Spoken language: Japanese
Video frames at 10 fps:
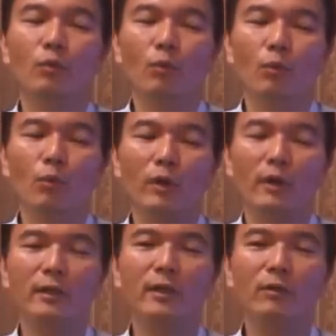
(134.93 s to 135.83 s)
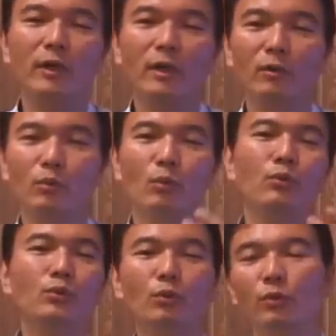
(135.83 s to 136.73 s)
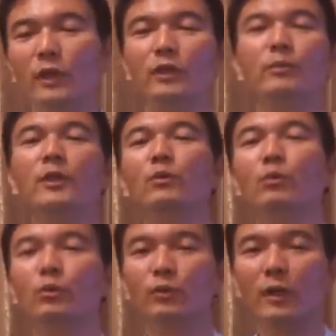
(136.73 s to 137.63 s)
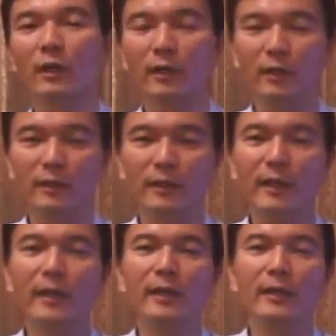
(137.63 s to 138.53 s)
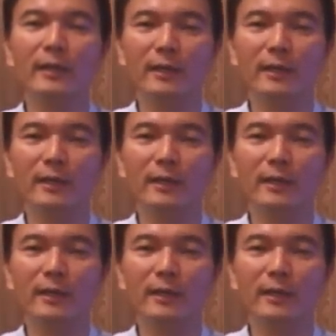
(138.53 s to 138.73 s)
こう体の中の毒素を出しましょうという考え方で、